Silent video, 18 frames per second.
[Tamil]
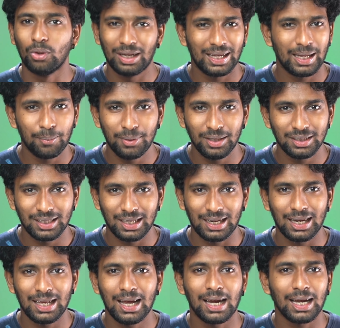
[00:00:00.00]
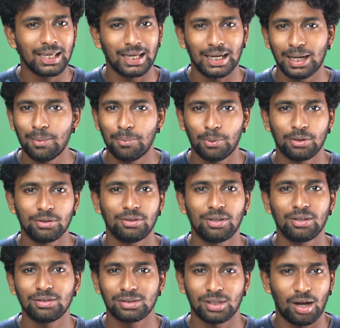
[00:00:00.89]
உங்களுக்கு எப்படின்னு தெரியல ஆனால் என்னை பொறுத்த
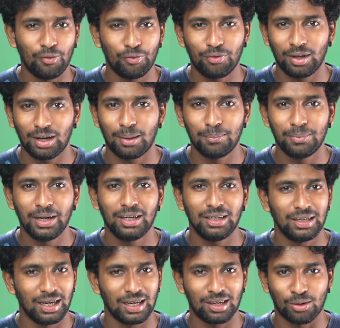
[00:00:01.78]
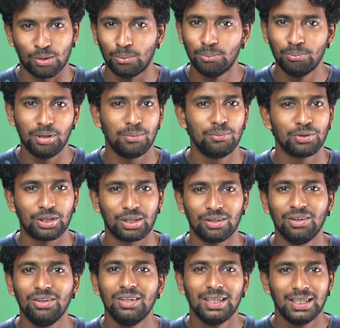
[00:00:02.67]
வரைக்கும் சாஃப்ட்வேர் அப்டேட் ரொம்ப
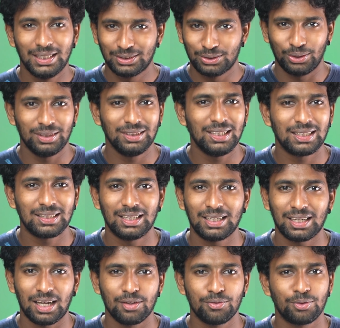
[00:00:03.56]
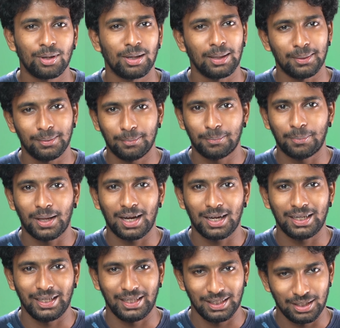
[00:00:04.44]
முக்கியம் ஸோ இந்த இடத்துல நான் ஐஃபோனை
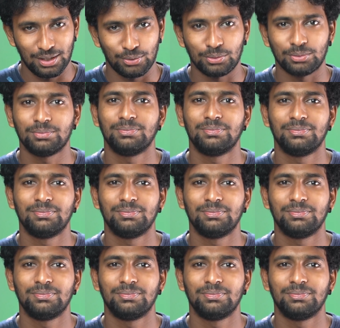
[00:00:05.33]
பாராட்டியே தான் ஆகும்